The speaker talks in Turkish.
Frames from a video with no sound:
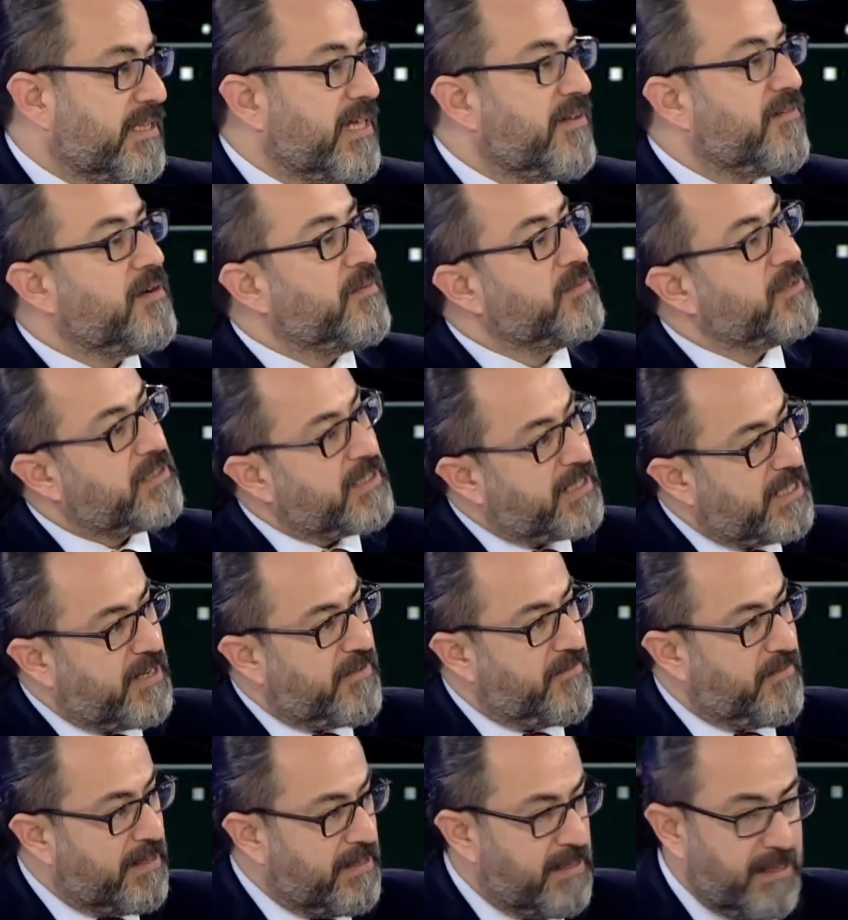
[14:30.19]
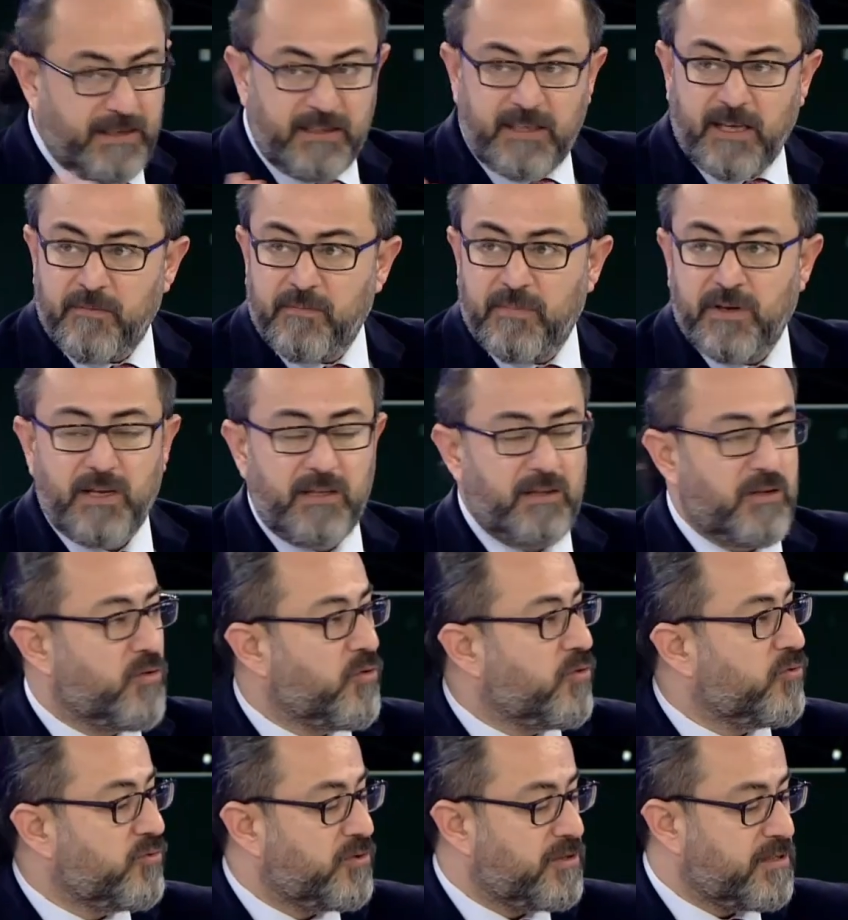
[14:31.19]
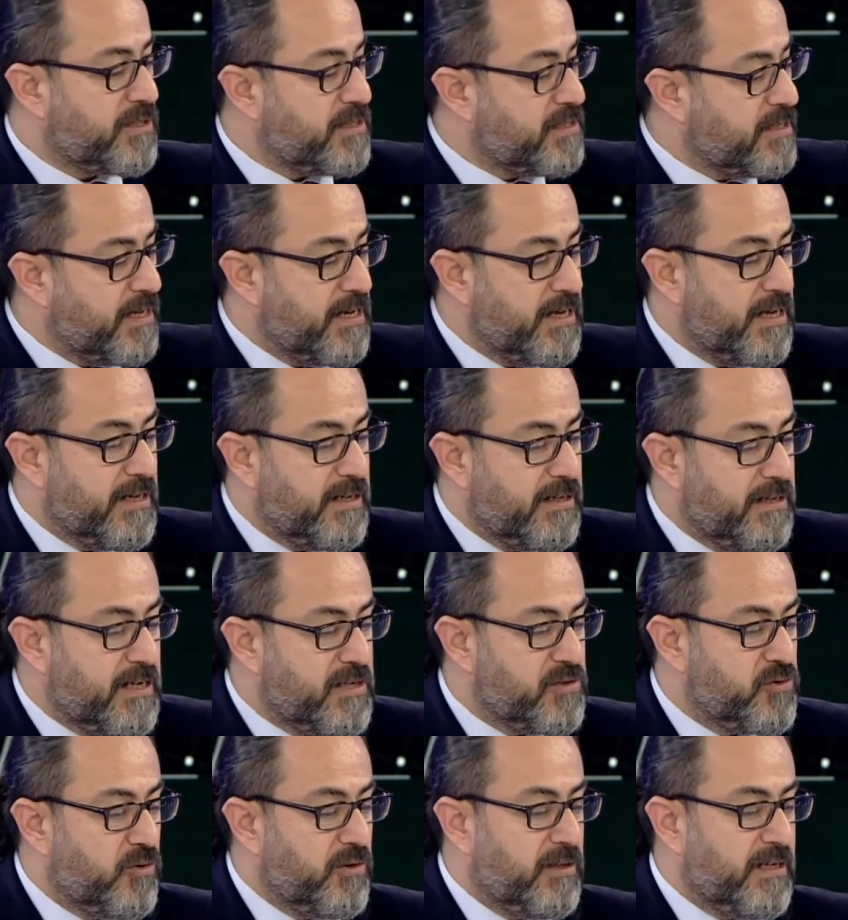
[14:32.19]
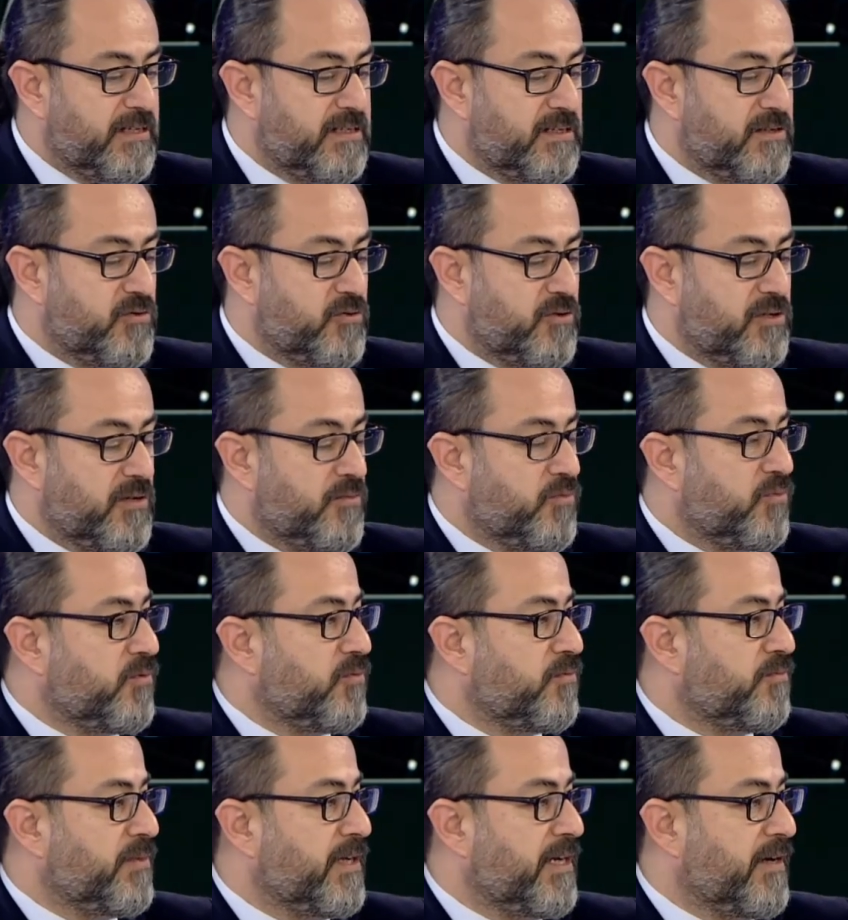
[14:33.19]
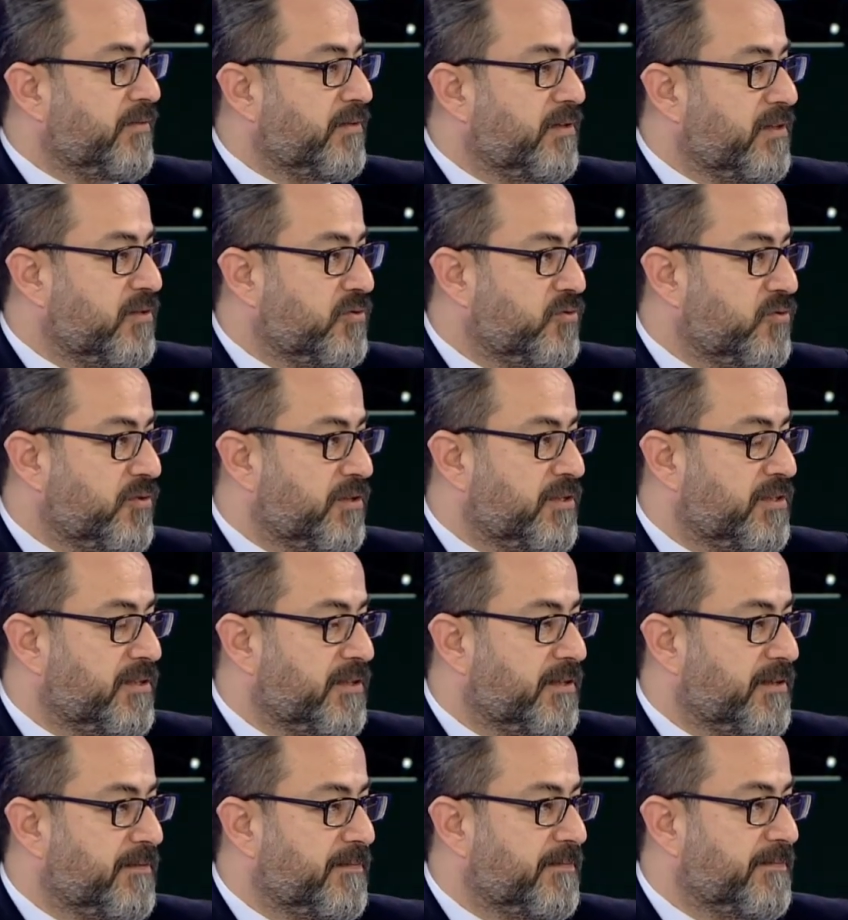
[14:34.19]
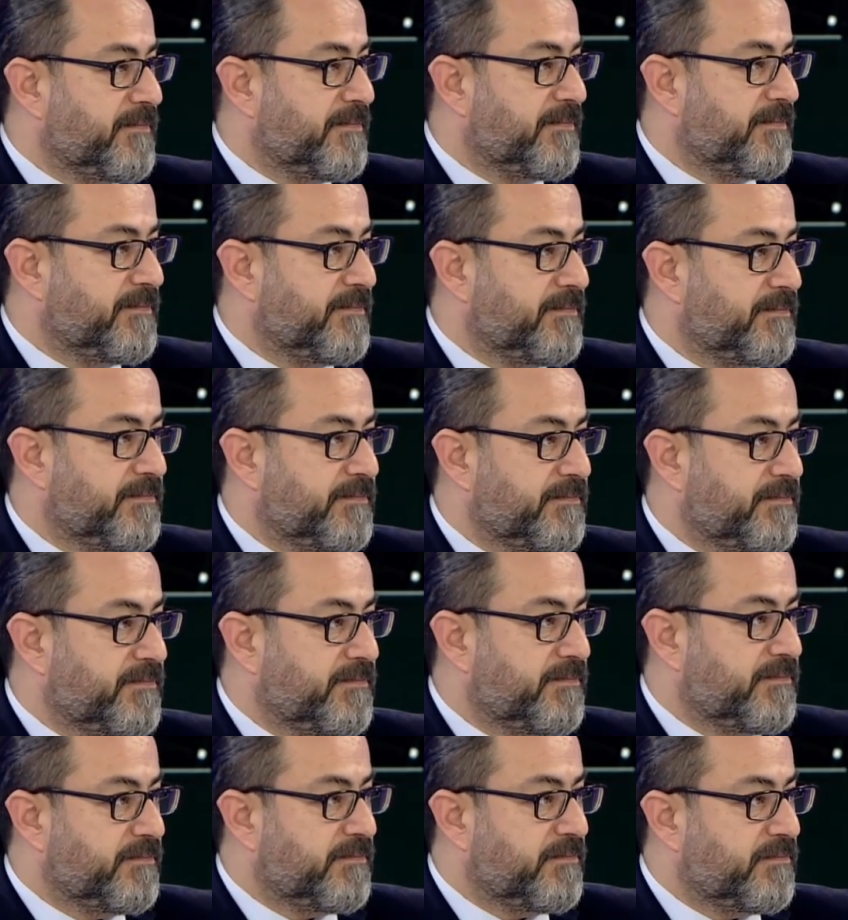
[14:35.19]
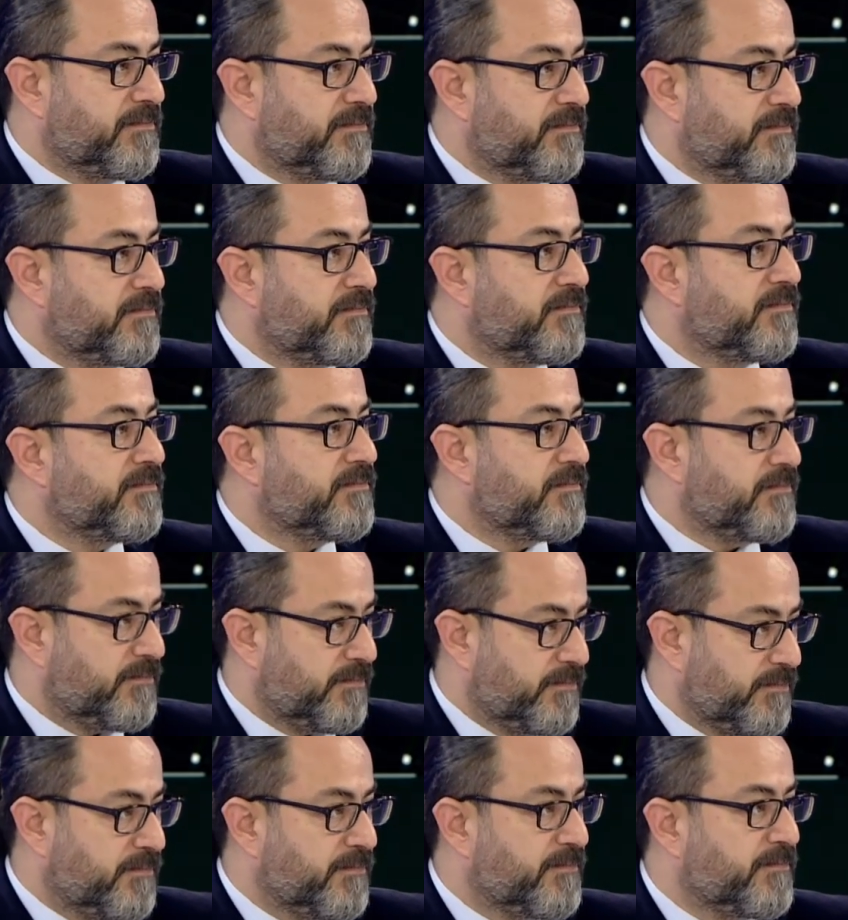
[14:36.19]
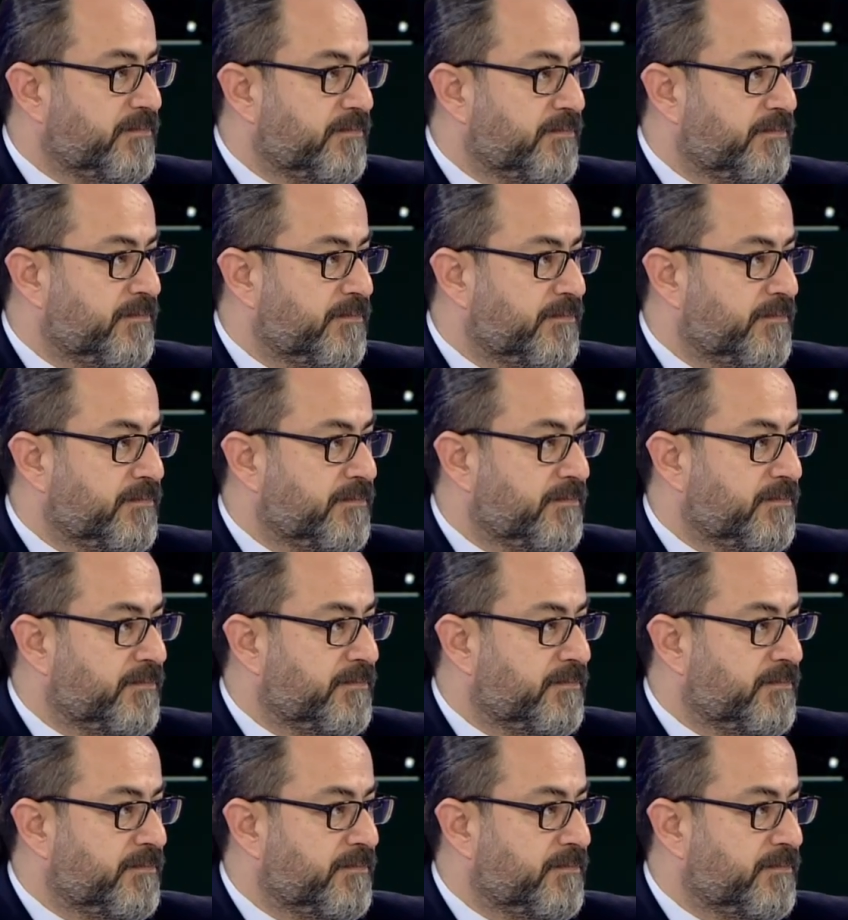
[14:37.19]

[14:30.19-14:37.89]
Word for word: Devamlı da yine velileri de hep birlikte hı hı. konuşacağız. Hı hı. Ne söylersiniz hocam bir haftalık süreçte? Şimdi e, bir haftaları kaldı. E,